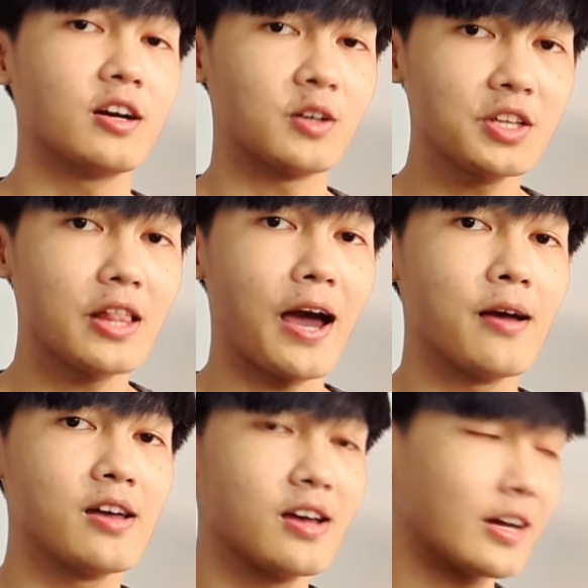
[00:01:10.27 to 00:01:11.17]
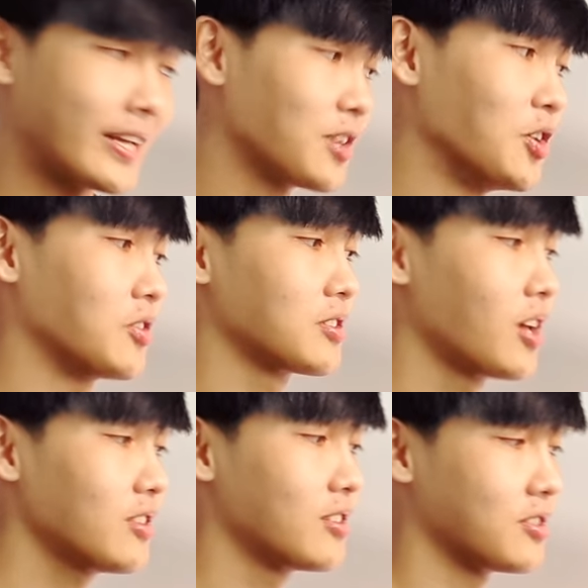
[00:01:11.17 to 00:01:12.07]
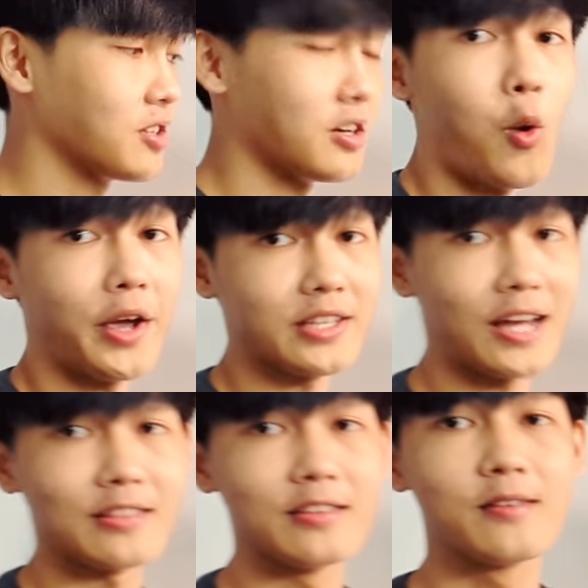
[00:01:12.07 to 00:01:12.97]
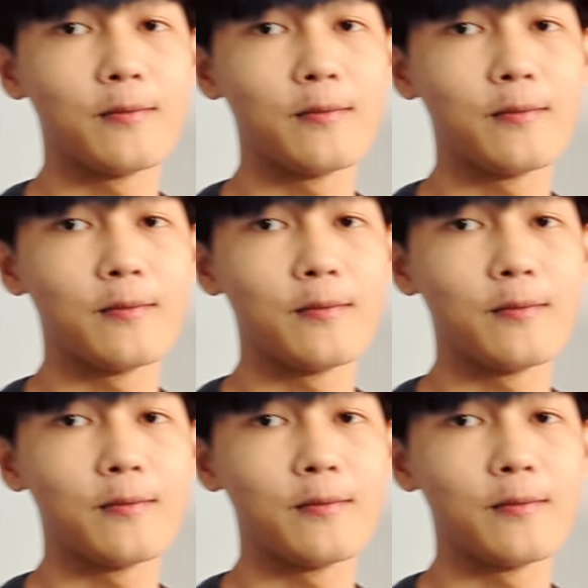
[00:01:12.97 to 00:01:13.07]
đó chính là năng lượng thích sự hoàn thành